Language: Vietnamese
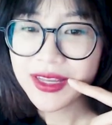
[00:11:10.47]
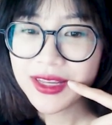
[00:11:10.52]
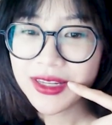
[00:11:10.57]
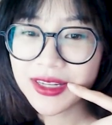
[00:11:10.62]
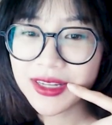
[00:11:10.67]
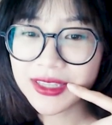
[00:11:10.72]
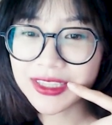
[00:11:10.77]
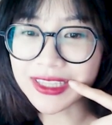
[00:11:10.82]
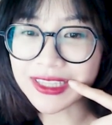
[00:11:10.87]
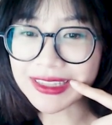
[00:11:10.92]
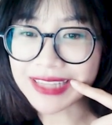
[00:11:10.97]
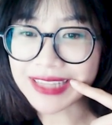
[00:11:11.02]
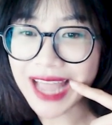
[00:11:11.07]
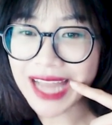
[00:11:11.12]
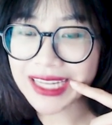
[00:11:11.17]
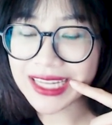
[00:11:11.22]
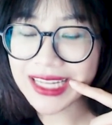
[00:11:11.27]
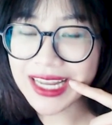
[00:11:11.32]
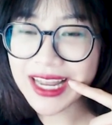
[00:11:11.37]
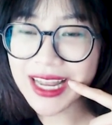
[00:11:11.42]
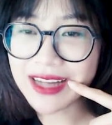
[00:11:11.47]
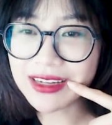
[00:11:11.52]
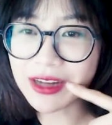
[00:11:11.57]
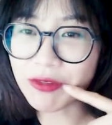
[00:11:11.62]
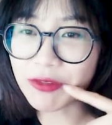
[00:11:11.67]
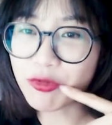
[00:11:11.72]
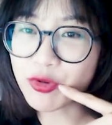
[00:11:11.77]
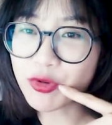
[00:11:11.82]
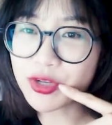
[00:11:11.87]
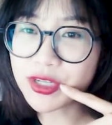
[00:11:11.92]
trưởng thành hay là người
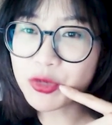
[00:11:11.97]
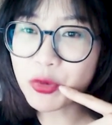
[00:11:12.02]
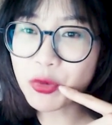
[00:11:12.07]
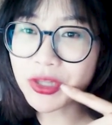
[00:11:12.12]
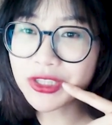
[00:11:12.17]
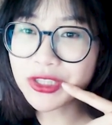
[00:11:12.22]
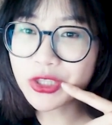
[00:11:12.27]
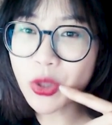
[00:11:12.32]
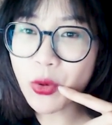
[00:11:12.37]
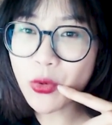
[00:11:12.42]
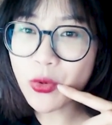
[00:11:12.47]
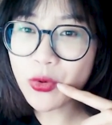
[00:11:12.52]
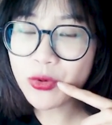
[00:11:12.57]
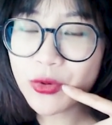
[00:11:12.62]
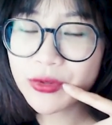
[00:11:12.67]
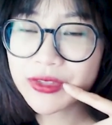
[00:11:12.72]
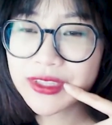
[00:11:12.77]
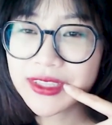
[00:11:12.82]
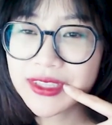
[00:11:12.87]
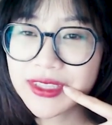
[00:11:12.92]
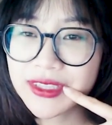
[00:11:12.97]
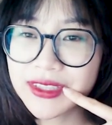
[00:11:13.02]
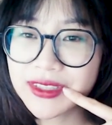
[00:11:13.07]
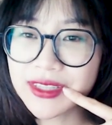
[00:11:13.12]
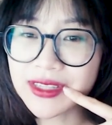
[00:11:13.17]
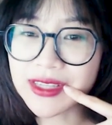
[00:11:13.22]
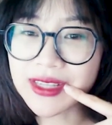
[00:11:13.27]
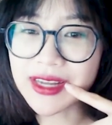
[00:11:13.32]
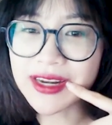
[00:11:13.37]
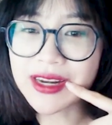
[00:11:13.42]
phụ nữ quyến rũ
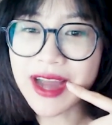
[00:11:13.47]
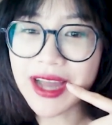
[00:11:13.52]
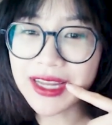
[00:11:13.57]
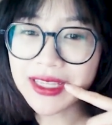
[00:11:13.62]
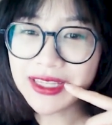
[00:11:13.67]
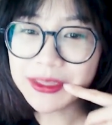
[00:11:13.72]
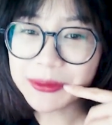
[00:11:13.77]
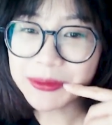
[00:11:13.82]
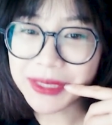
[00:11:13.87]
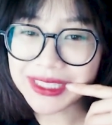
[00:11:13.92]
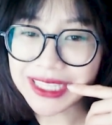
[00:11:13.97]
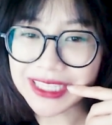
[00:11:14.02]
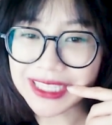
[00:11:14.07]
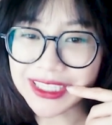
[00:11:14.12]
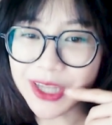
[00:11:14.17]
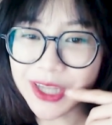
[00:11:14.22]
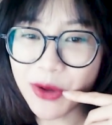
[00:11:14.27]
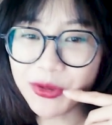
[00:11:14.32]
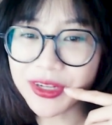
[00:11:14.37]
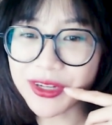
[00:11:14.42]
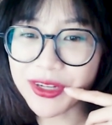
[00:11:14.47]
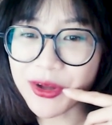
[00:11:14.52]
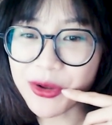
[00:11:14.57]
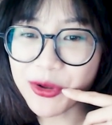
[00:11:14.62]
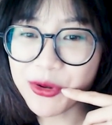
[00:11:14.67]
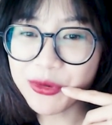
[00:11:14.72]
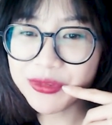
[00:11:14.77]
gì gì đấy mà trẻ trâu thì nó cũng